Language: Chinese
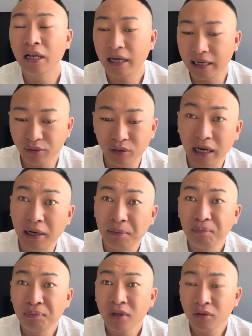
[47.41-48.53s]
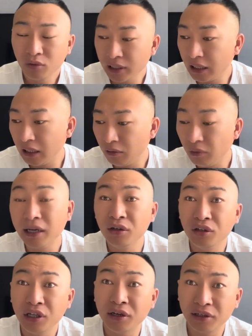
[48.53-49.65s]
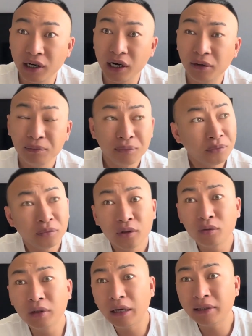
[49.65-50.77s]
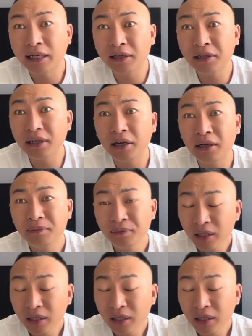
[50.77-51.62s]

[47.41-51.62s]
哎，杜成，说那个我给你提个事儿啊，杜成讲话咋的了，大哥？